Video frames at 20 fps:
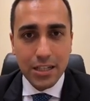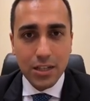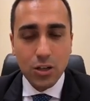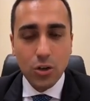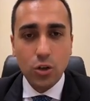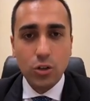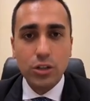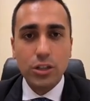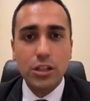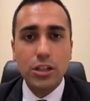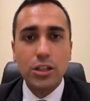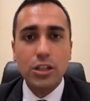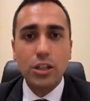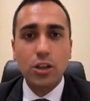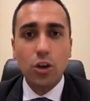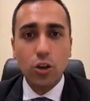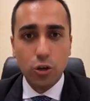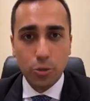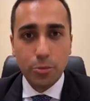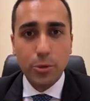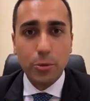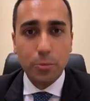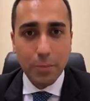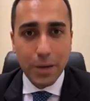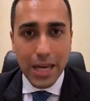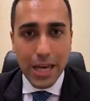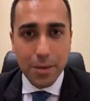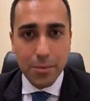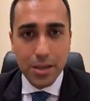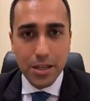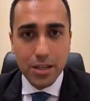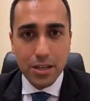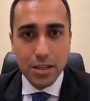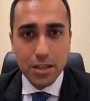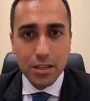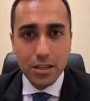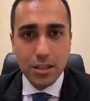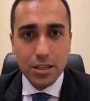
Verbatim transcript: con i loro problemi